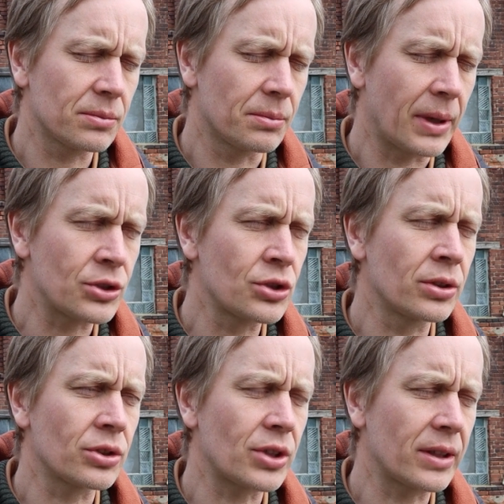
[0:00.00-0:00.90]
Menschen
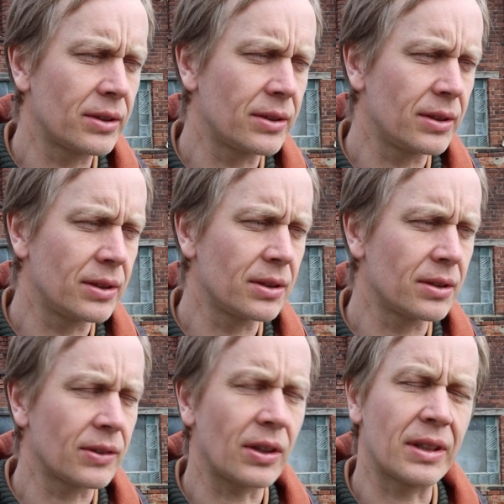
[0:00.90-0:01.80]
in der Stadt,
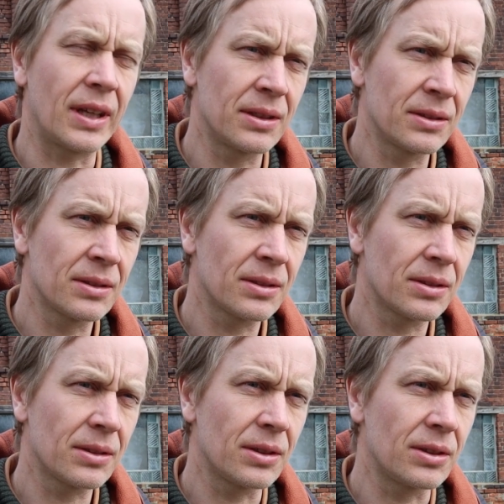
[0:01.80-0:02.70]
die das erkennen,
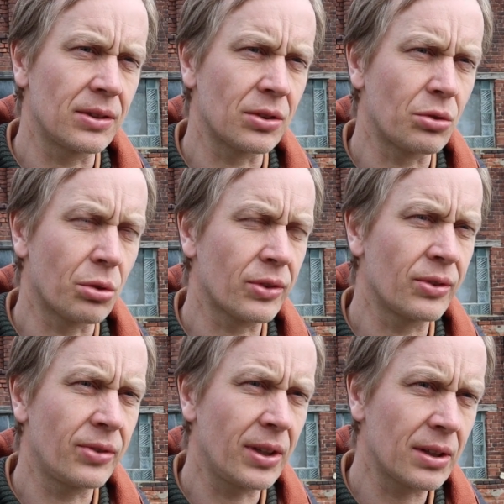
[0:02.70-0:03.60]
die diese
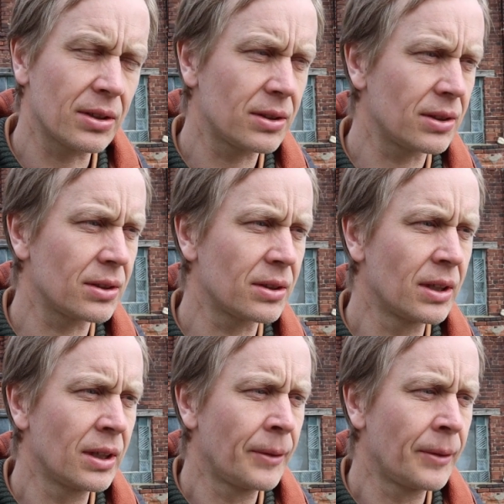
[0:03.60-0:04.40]
kurzen Wege, die